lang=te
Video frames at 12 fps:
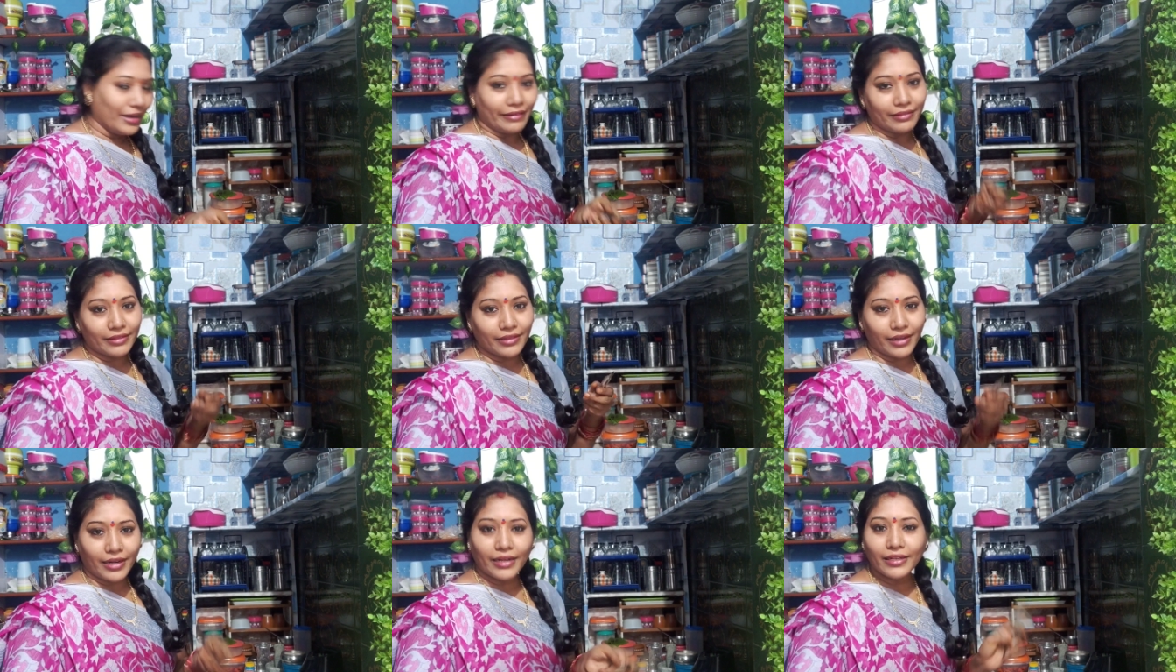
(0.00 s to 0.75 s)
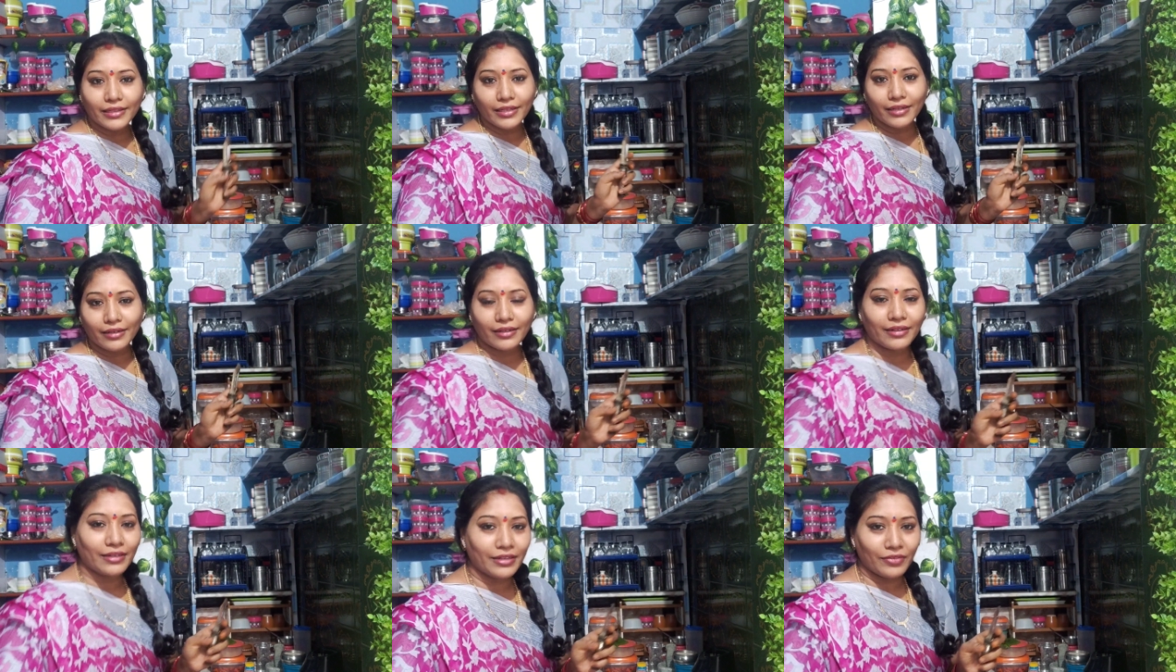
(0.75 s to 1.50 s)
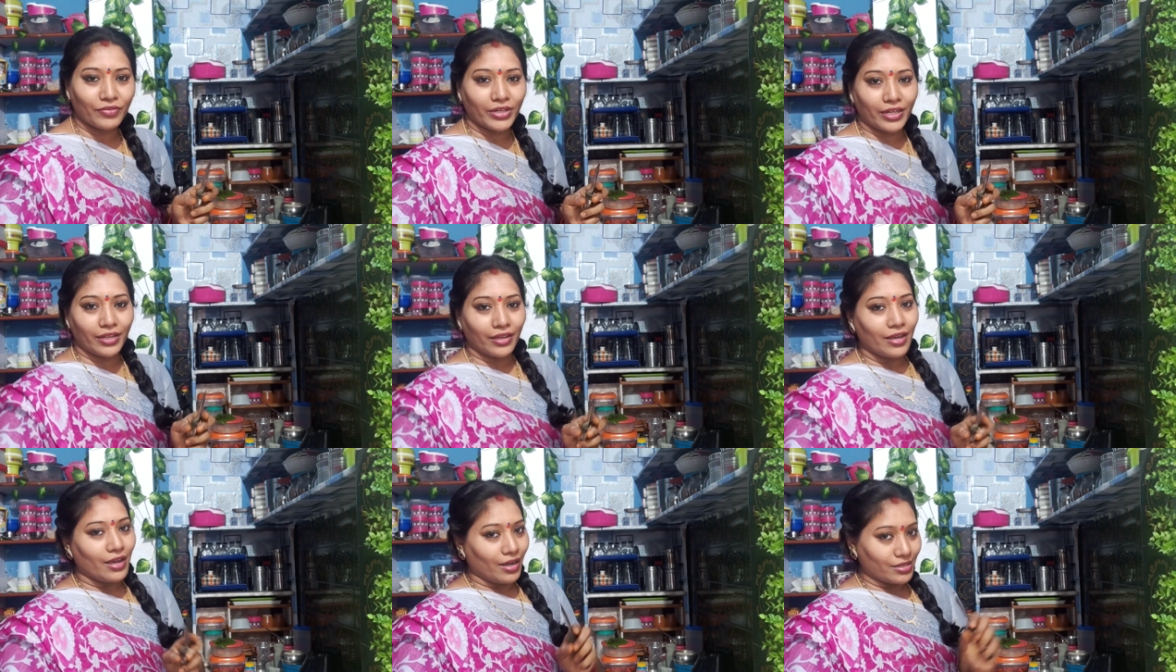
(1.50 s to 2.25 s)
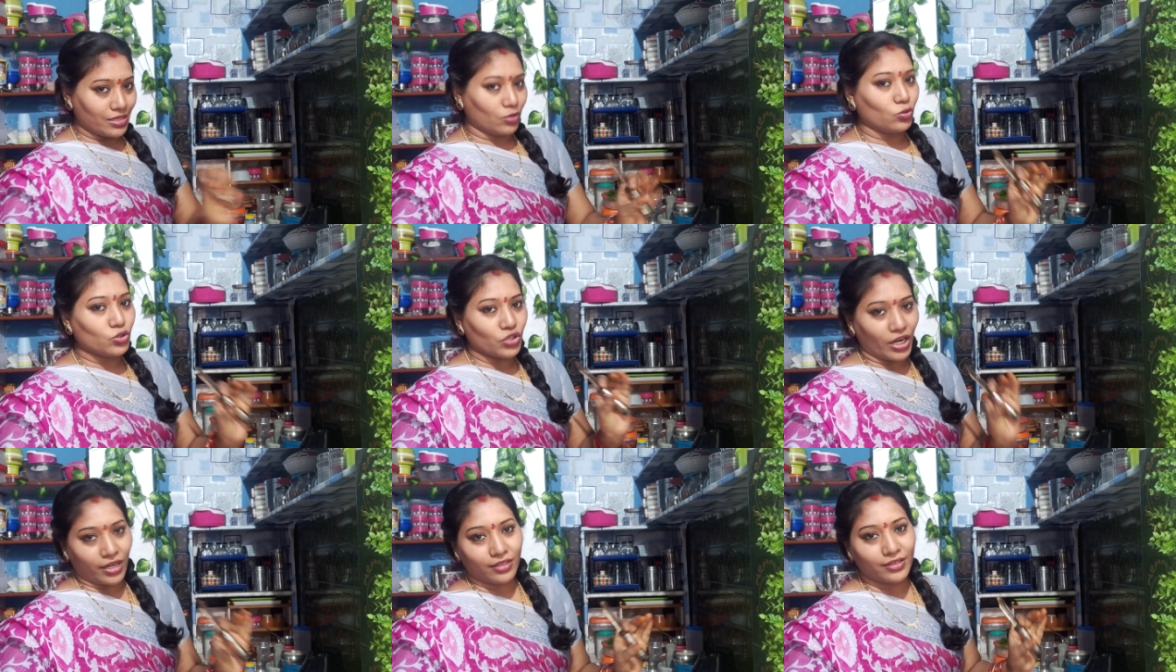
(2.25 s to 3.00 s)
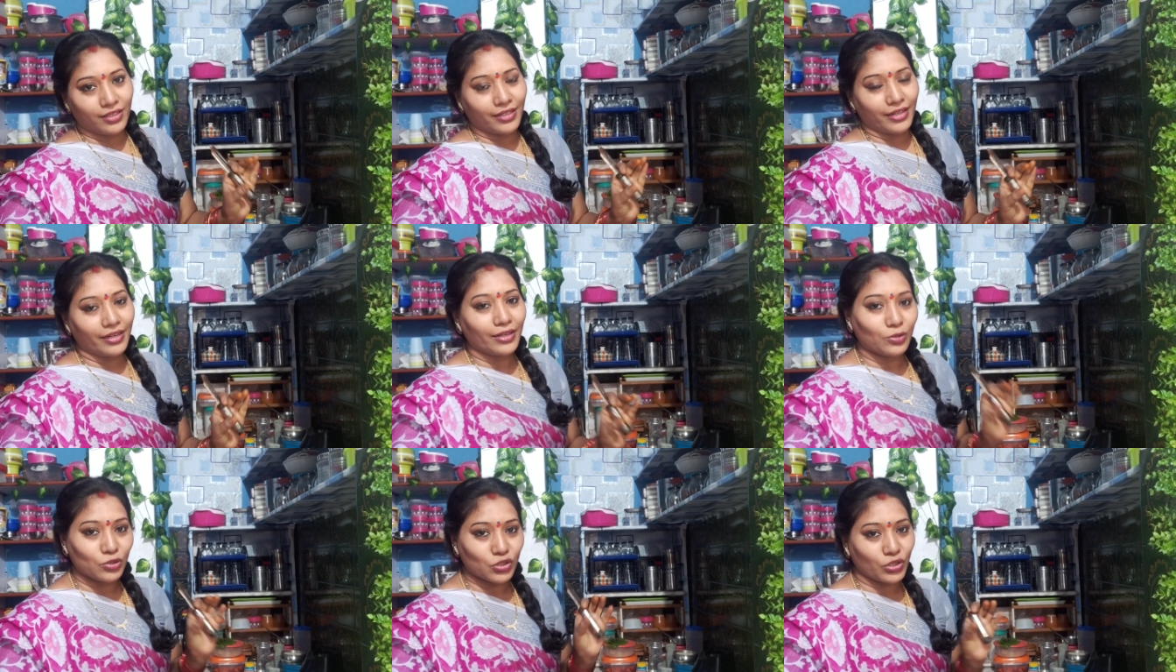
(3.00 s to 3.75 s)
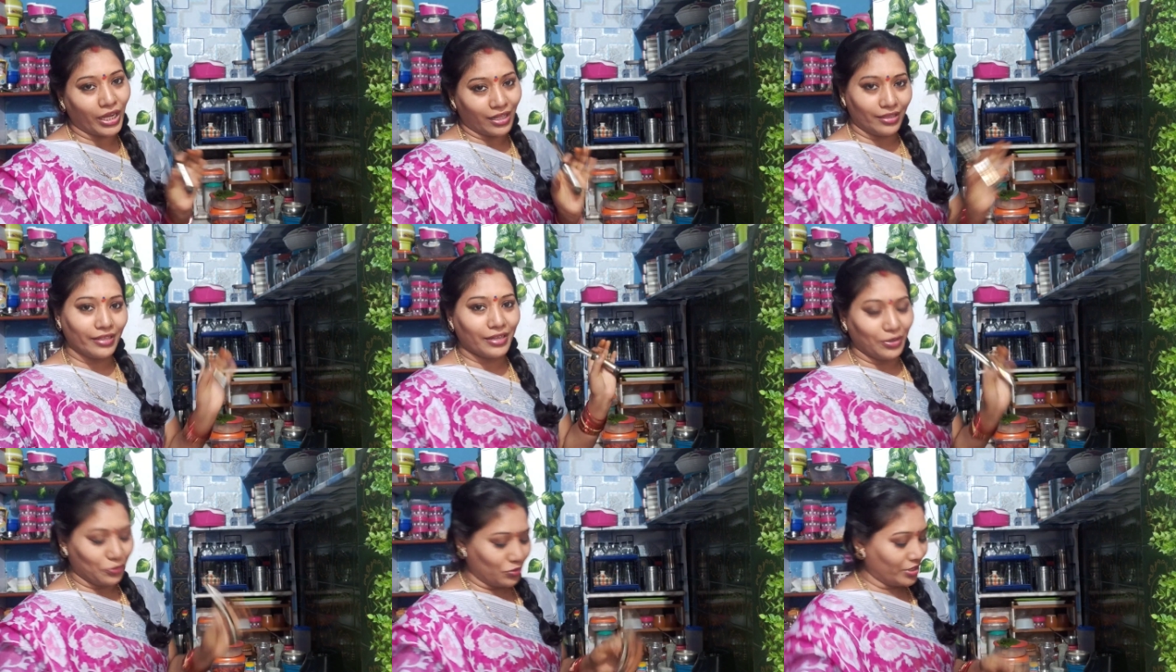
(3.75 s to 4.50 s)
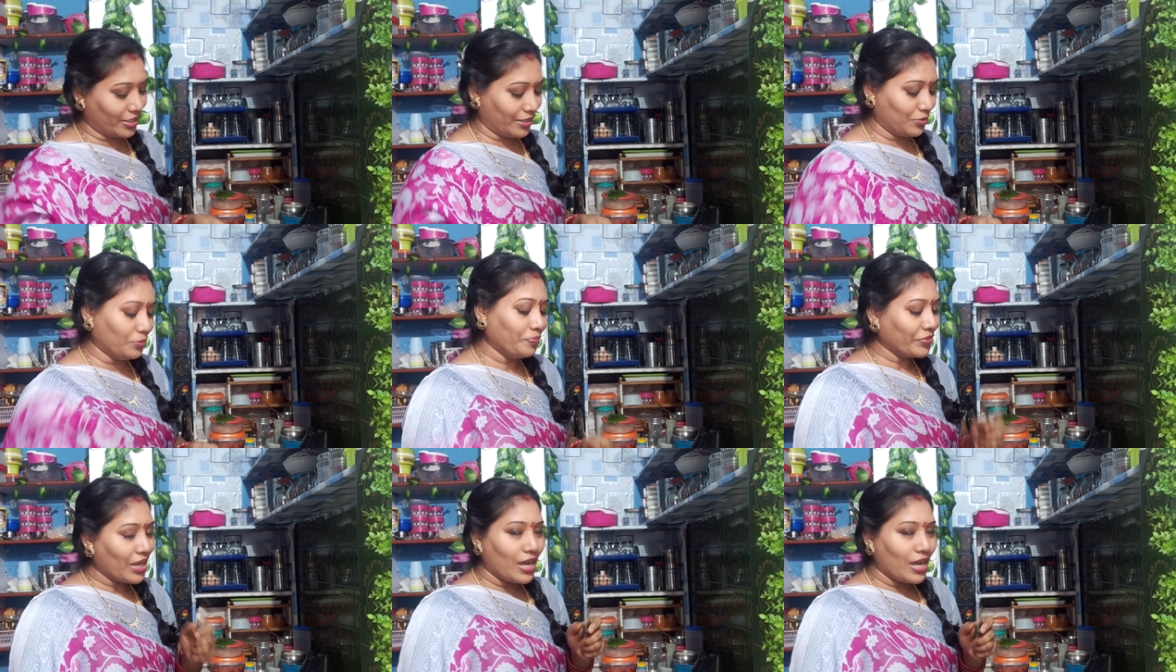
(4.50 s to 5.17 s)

ఎంత గడ్డి తిననివ్వండి అసలు కొంచెం అన్నం తింటేనే కొంచెం హెల్దీగా ఉంటాను